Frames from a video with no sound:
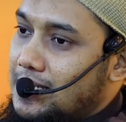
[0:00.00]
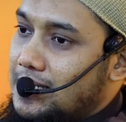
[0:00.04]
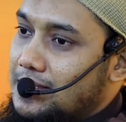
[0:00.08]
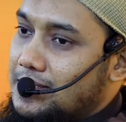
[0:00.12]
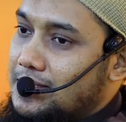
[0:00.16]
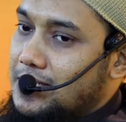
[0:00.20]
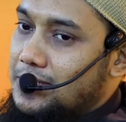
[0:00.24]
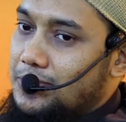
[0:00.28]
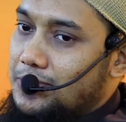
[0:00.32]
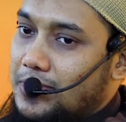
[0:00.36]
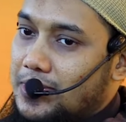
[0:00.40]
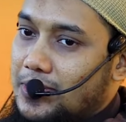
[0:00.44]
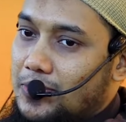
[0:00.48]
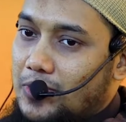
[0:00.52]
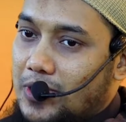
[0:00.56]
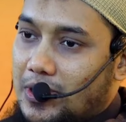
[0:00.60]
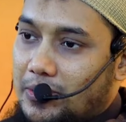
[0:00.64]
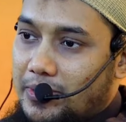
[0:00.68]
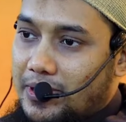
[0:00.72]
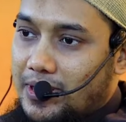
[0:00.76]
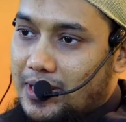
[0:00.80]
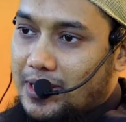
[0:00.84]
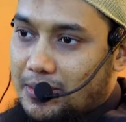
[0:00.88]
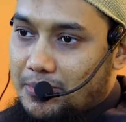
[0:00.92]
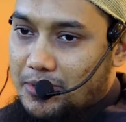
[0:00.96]
যেহেতু এখানে
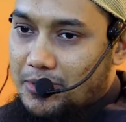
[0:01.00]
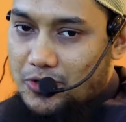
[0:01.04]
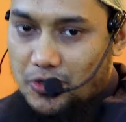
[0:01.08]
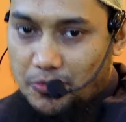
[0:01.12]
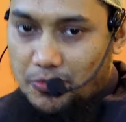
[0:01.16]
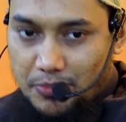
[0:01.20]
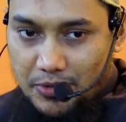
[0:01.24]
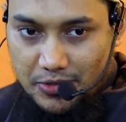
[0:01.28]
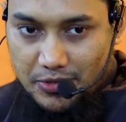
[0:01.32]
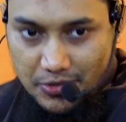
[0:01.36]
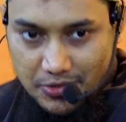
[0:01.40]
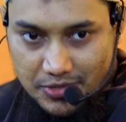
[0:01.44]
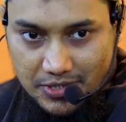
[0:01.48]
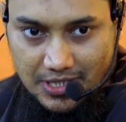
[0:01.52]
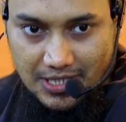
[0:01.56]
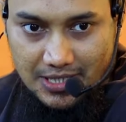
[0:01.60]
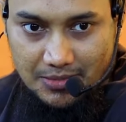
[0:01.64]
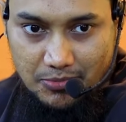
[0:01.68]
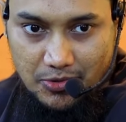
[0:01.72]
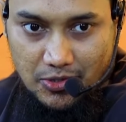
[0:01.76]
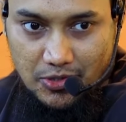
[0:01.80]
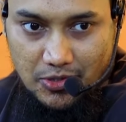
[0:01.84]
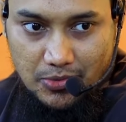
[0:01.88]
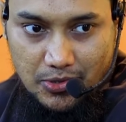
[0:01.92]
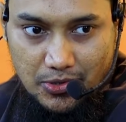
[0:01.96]
ওলামা আমরা সম্পৃক্ত ছিলেন
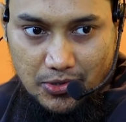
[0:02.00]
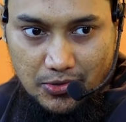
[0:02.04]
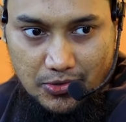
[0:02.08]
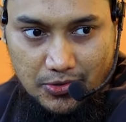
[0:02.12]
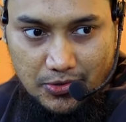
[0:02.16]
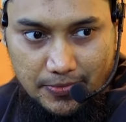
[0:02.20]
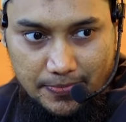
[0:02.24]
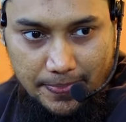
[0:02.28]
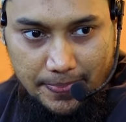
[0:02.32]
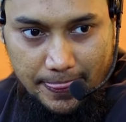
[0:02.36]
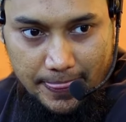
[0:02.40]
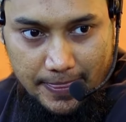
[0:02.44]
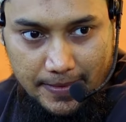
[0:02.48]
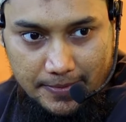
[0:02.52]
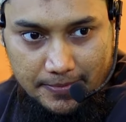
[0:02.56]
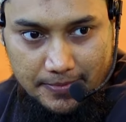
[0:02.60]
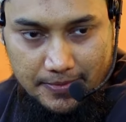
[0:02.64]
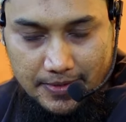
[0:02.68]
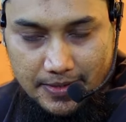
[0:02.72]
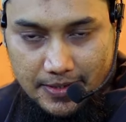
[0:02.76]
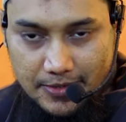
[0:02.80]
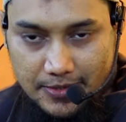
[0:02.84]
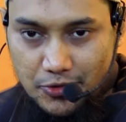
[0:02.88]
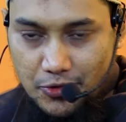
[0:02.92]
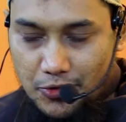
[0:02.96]
বড় বড়
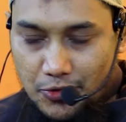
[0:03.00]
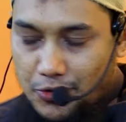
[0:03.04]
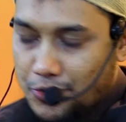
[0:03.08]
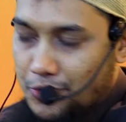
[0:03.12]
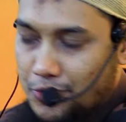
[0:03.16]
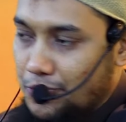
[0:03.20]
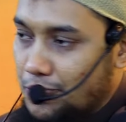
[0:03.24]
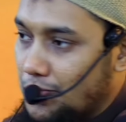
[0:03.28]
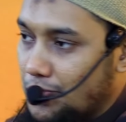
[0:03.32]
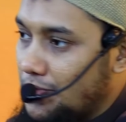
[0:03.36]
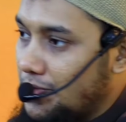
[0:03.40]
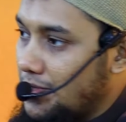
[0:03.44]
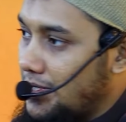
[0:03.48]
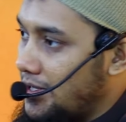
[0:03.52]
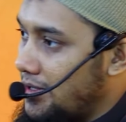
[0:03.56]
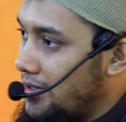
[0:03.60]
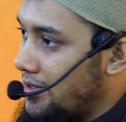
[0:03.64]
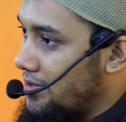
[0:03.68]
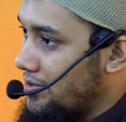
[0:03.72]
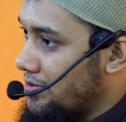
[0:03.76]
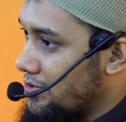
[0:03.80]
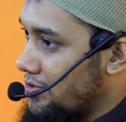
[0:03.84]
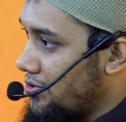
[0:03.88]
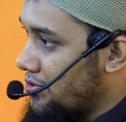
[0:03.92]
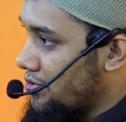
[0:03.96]
সংগঠনগুলো
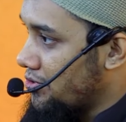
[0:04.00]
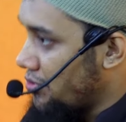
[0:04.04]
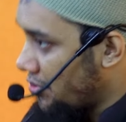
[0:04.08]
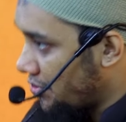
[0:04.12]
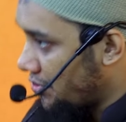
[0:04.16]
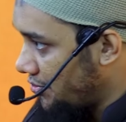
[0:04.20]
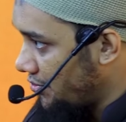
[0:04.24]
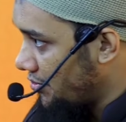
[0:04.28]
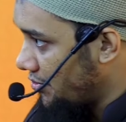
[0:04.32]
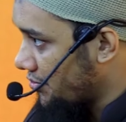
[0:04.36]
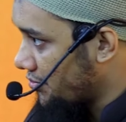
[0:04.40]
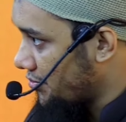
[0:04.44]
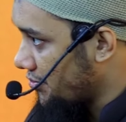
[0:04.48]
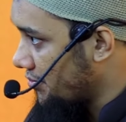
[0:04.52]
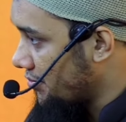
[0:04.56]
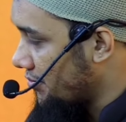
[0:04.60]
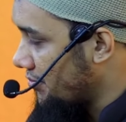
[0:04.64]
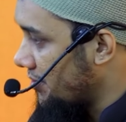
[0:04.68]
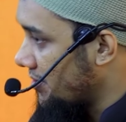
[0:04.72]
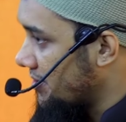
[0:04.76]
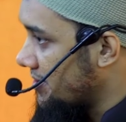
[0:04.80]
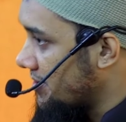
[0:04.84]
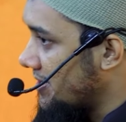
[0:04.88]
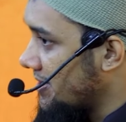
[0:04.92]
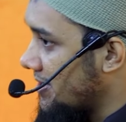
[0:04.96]
সক্রিয় অংশগ্রহণ
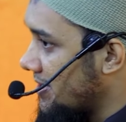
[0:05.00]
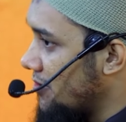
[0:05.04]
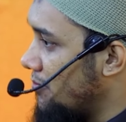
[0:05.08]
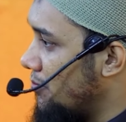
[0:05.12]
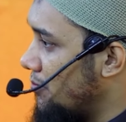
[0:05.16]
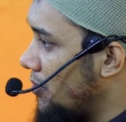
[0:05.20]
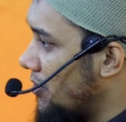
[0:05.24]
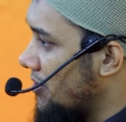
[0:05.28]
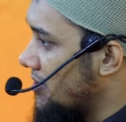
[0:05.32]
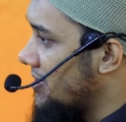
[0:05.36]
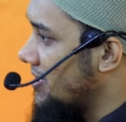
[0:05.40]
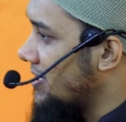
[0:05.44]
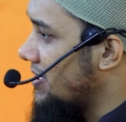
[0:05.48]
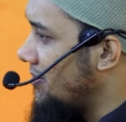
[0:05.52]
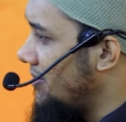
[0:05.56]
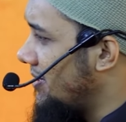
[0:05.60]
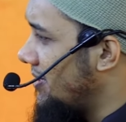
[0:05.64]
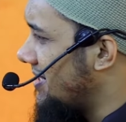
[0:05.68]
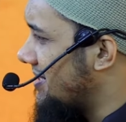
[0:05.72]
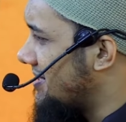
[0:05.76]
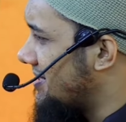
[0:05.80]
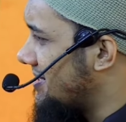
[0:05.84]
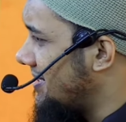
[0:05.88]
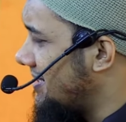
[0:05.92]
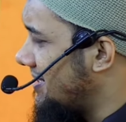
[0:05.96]
করেছেন কেউ বলেছেন কেউ
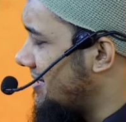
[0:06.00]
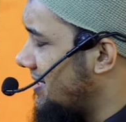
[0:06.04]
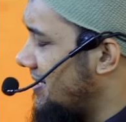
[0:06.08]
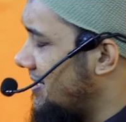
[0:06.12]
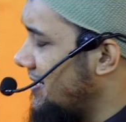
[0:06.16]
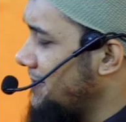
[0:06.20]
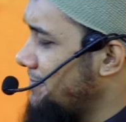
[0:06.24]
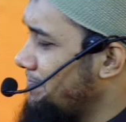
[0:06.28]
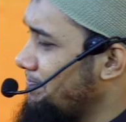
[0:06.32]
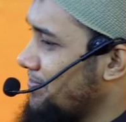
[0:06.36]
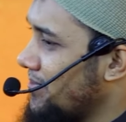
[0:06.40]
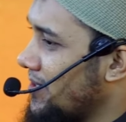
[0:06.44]
লিখেছেন ইত্যাদি